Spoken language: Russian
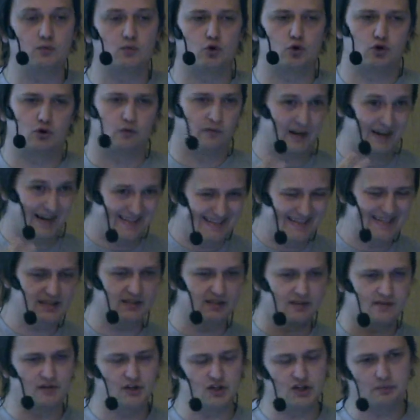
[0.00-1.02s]
то, что вы
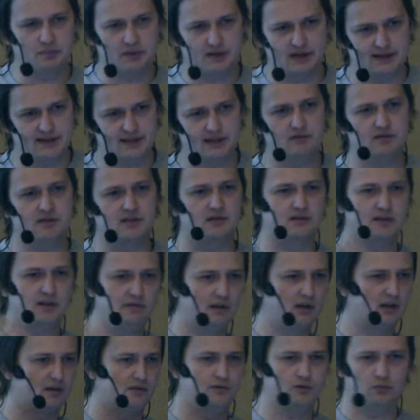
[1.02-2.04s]
хотите с ваших микросервисов
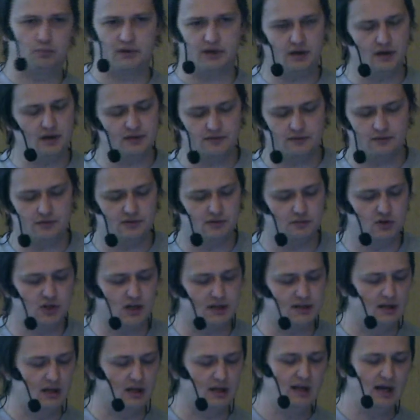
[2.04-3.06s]
наверх. Все прекрасно, все
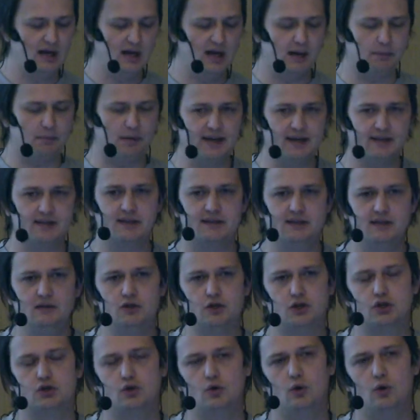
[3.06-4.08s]
замечательно. Понятное
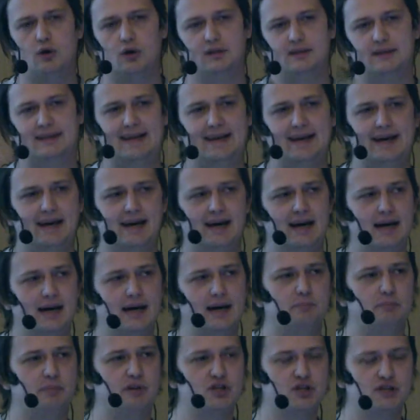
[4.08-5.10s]
дело, что
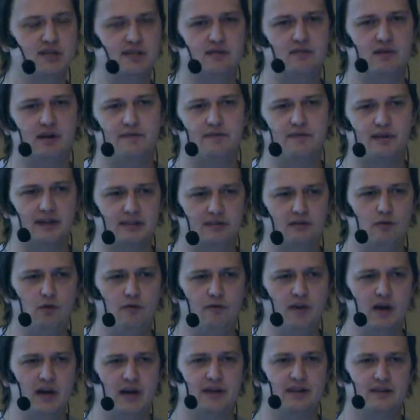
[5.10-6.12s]
для большинства
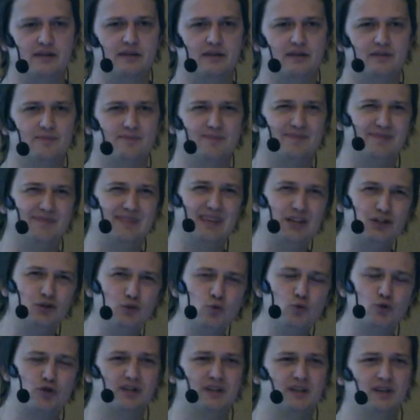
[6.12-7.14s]
фронтов э, не
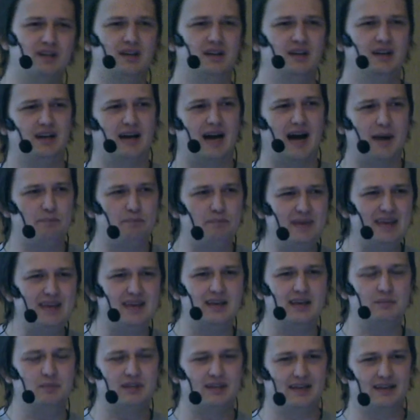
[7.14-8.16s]
нужно
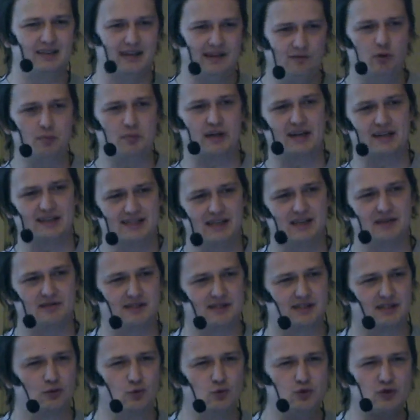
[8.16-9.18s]
API именно одного
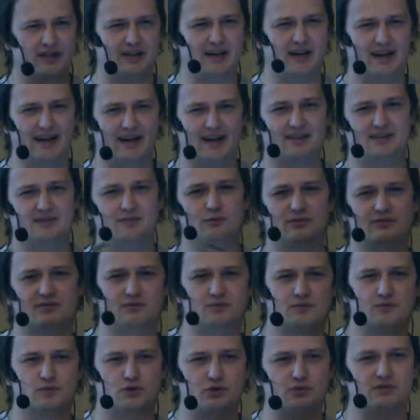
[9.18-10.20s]
микросервиса, нужно какая-то вот
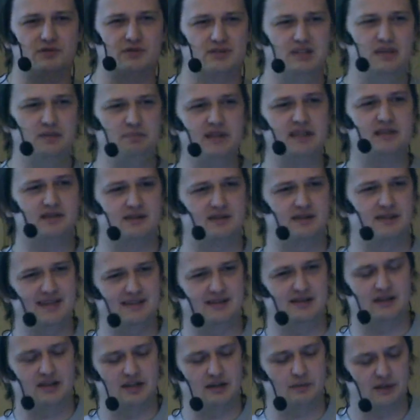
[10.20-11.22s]
что-то слепить из
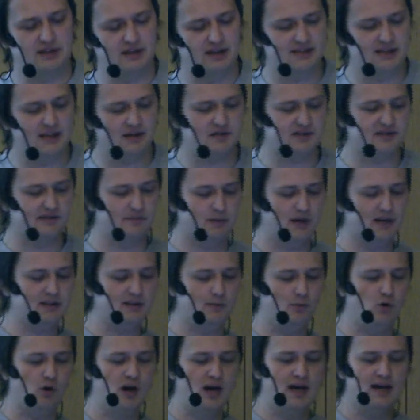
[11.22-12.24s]
нескольких микросервисов,
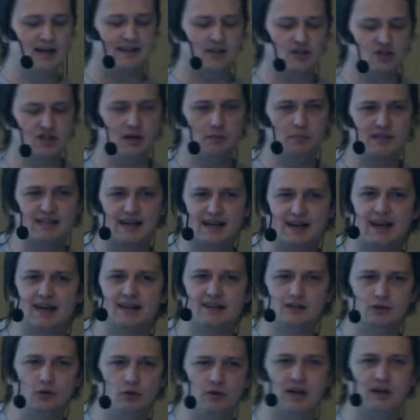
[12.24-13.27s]
поэтому должна быть
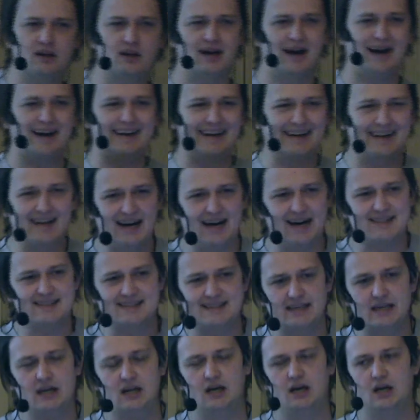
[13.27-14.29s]
какая-то логика
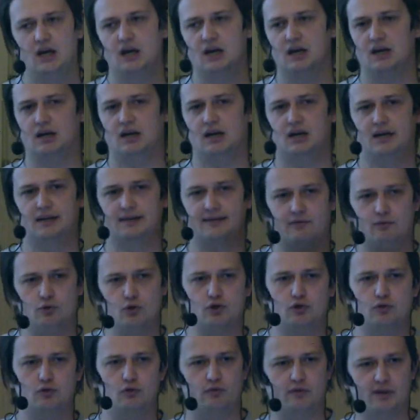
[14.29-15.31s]
агрегации а,
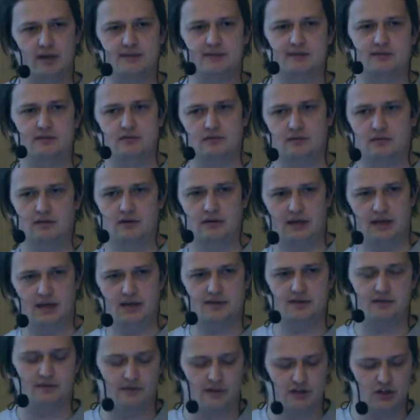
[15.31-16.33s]
того, что у вас э,
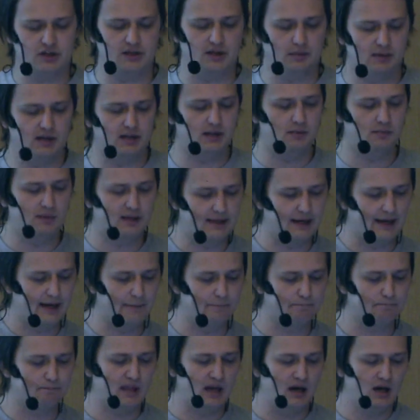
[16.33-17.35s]
есть в вашей доменной
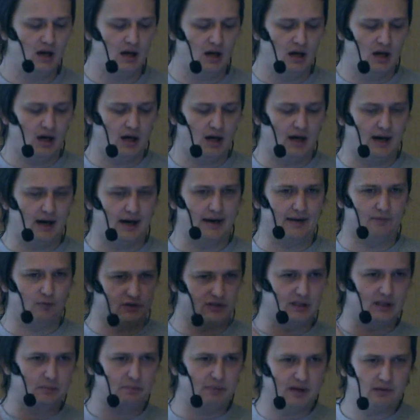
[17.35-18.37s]
модели. А,
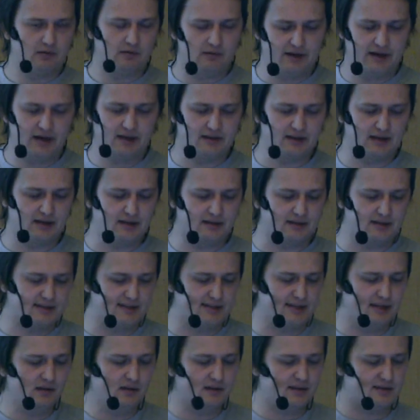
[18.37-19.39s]
вот это первый вариант, как это
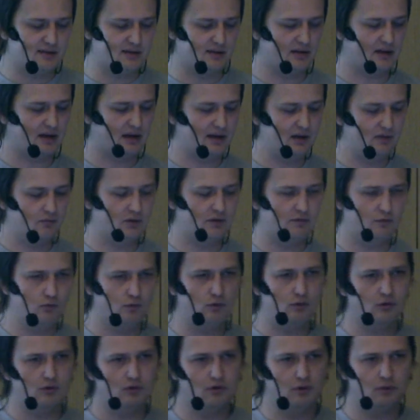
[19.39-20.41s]
сделать. А, какие у
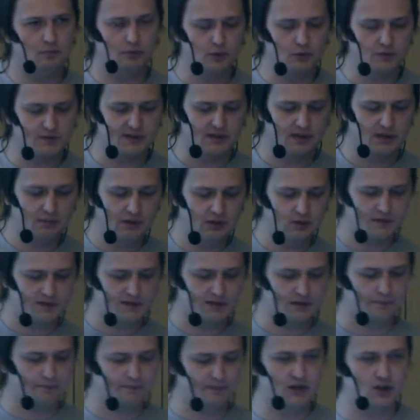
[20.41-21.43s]
него плюсы и
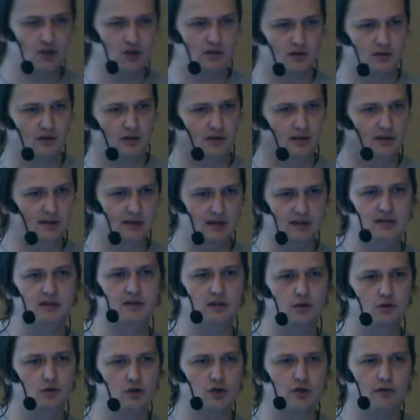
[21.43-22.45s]
минусы? Значит, э, это
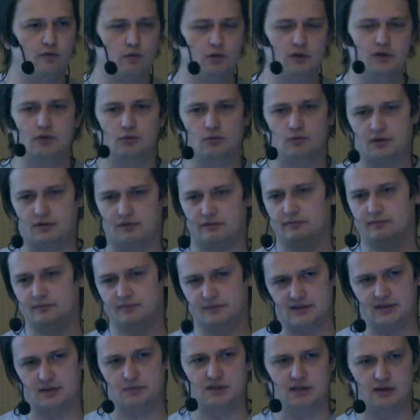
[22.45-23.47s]
единая точка входа, но это
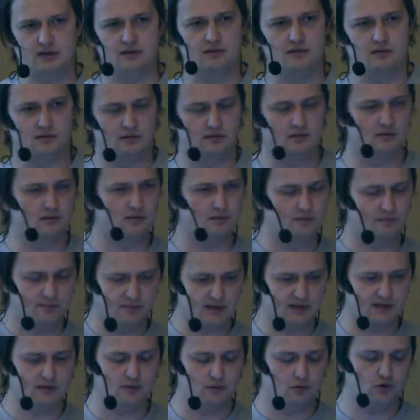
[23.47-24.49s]
на самом деле э,
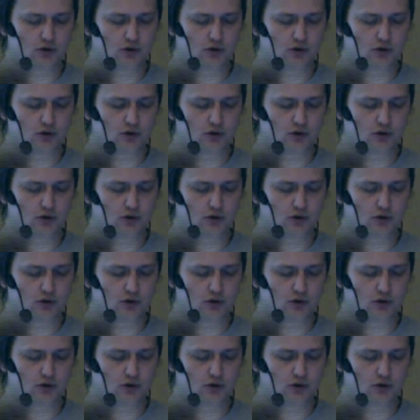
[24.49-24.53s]
единая